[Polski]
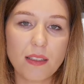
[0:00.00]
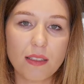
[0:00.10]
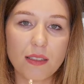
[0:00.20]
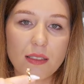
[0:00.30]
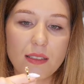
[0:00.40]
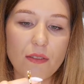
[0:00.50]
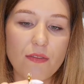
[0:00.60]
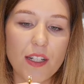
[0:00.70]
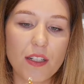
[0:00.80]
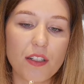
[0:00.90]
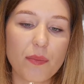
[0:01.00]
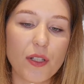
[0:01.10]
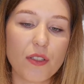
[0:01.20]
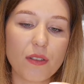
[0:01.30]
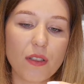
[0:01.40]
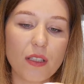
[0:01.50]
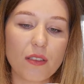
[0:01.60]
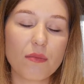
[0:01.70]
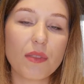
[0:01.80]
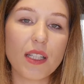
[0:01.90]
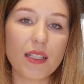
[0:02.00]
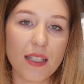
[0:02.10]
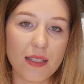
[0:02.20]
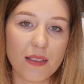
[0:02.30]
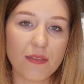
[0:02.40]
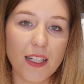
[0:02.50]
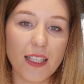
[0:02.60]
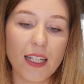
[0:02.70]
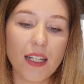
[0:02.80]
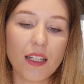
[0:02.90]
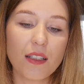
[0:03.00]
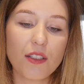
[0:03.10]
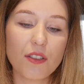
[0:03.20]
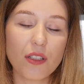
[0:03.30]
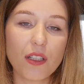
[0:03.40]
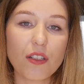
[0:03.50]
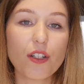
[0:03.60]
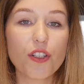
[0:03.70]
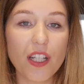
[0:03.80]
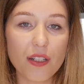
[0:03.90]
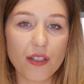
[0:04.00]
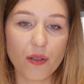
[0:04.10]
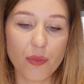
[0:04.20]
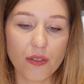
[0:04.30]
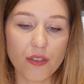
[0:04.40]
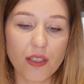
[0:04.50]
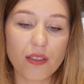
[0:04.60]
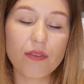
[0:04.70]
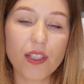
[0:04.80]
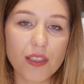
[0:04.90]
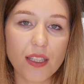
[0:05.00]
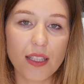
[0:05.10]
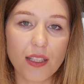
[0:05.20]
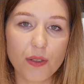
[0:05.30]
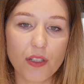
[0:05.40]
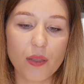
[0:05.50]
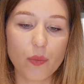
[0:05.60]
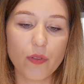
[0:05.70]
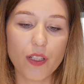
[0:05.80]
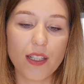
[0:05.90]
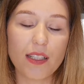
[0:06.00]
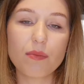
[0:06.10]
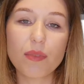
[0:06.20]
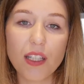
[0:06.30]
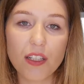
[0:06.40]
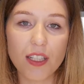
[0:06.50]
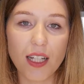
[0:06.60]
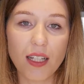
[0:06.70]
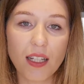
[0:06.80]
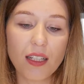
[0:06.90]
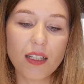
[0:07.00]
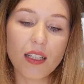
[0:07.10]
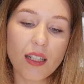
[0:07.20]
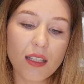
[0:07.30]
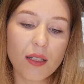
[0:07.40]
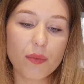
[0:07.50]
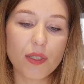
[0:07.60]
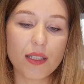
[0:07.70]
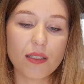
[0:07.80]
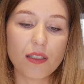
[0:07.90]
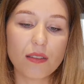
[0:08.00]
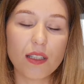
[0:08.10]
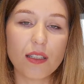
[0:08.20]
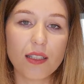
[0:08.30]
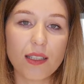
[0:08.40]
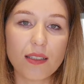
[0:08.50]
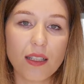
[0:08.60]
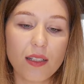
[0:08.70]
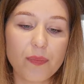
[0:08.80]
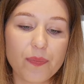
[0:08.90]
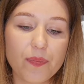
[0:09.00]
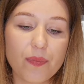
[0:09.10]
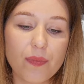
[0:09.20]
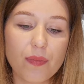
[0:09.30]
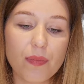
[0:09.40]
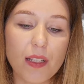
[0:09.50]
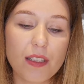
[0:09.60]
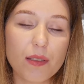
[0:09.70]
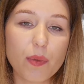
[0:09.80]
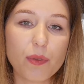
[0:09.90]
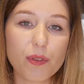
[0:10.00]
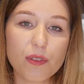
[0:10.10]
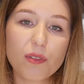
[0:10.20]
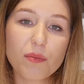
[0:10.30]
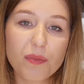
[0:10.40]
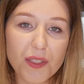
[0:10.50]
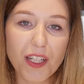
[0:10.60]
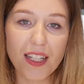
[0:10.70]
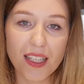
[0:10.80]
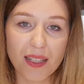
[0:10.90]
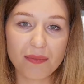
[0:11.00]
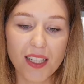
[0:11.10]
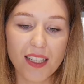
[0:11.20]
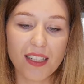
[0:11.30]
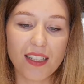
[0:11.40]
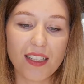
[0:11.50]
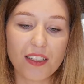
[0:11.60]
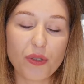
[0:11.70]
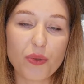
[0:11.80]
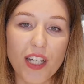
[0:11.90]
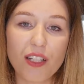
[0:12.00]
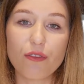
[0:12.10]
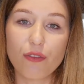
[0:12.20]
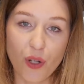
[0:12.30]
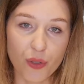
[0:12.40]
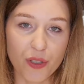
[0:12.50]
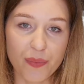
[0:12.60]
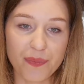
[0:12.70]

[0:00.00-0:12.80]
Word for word: e, zauważa, że pierścionki są mniej zarysowane niż ich szersze obrączki. No właśnie dlatego, że ta powierzchnia jest mniejsza i przez to tych rys, mm, te rysy po prostu no, mniej nam się rzucają w oczy.